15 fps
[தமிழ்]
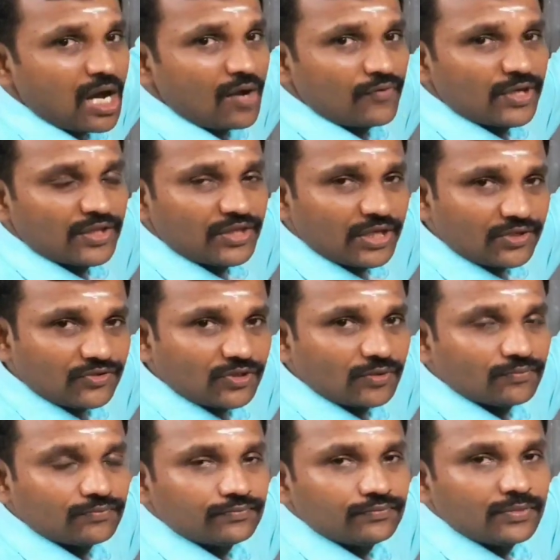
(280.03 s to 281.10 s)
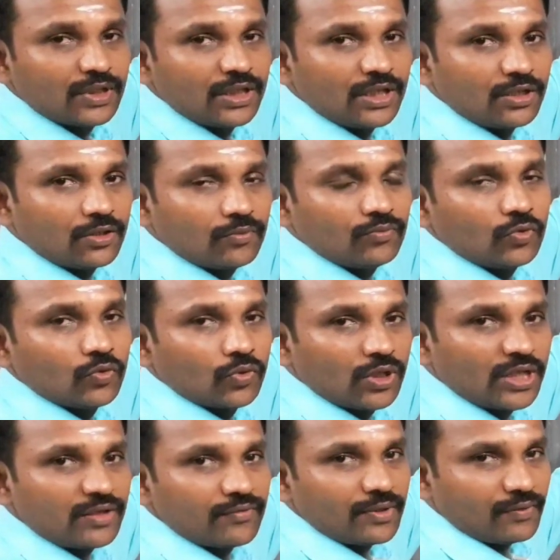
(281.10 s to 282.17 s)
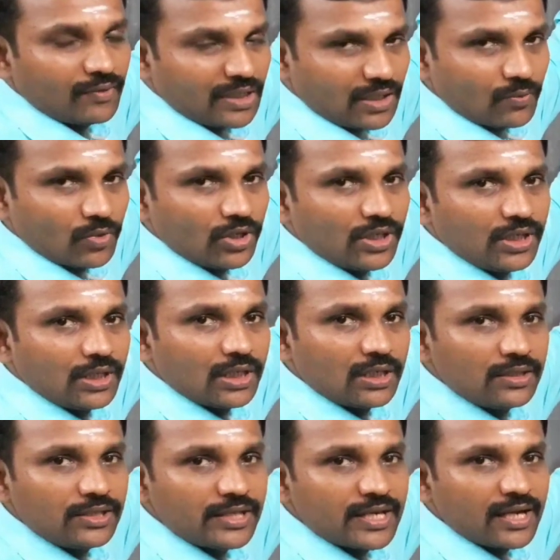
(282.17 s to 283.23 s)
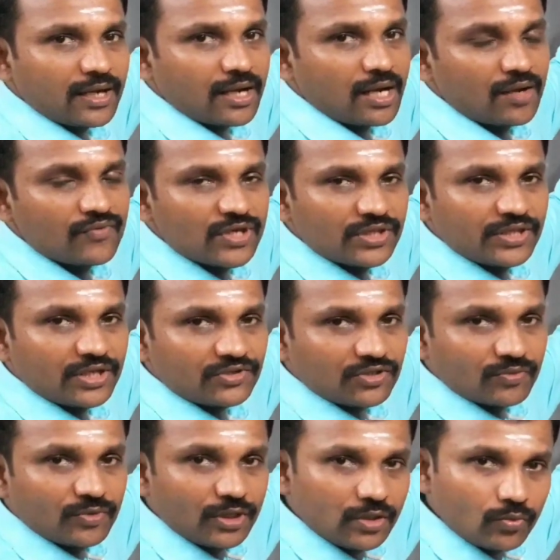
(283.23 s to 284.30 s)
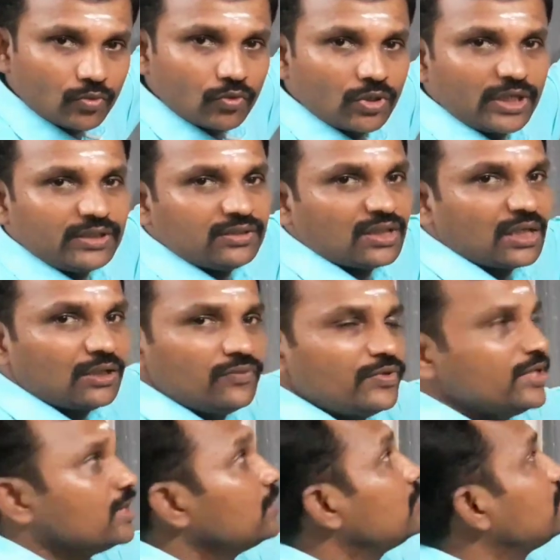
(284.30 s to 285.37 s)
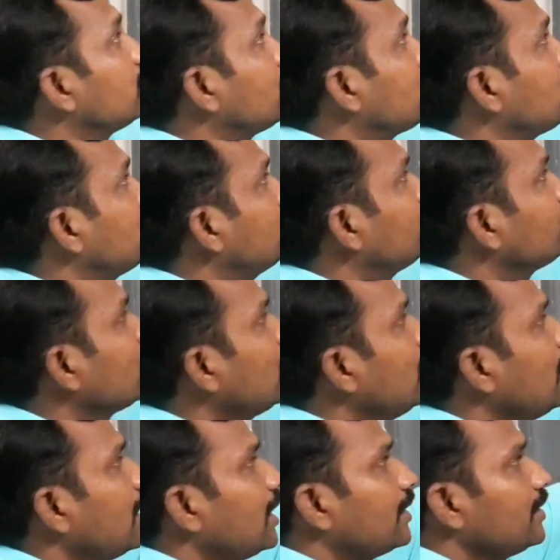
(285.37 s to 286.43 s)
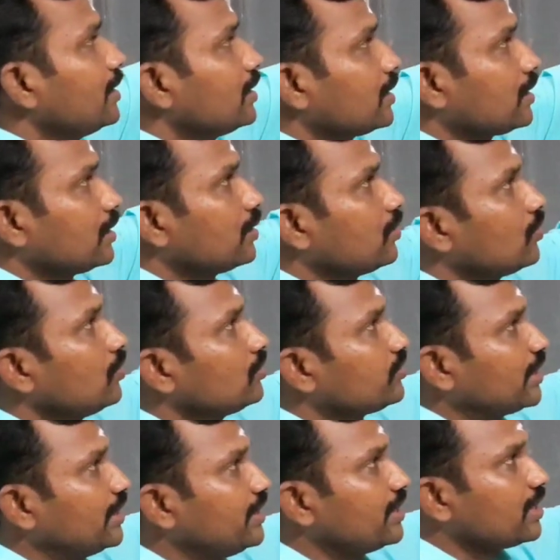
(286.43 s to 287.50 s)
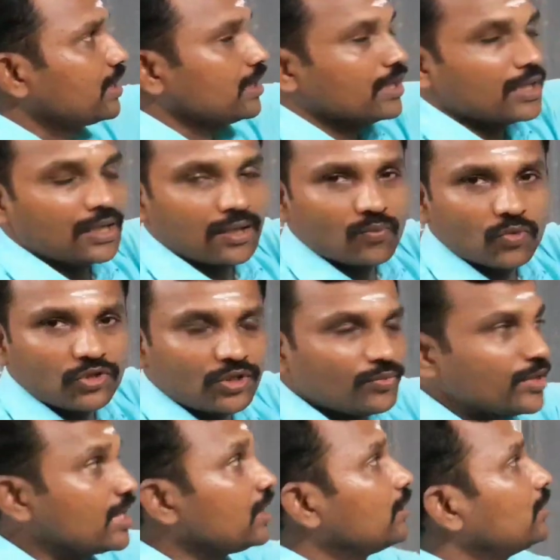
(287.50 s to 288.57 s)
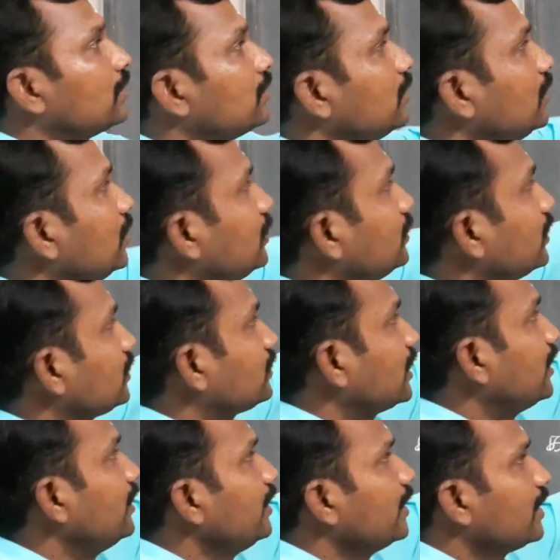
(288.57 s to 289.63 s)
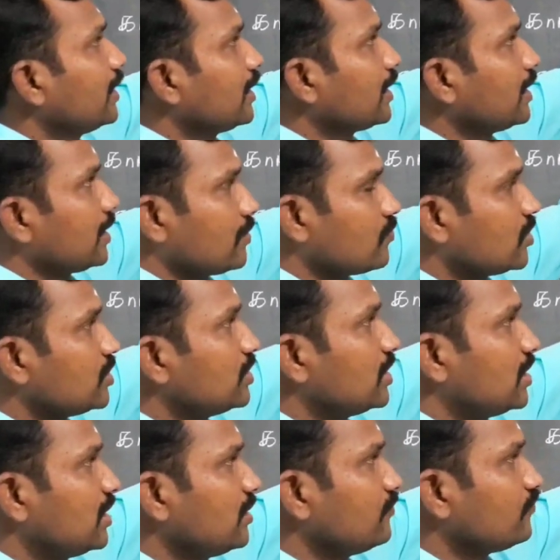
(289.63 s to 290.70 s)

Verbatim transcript: காவிய தர்சம் என்னும் நூலை வடமொழியில் எழுதிய காவிய தர்சம் என்னும் நூலை தழுவி எழுதினது அணி இலக்கண நூல் தண்டி அலங்காரம் முதன்மையானது இந்த தண்டி அலங்காரம் வந்து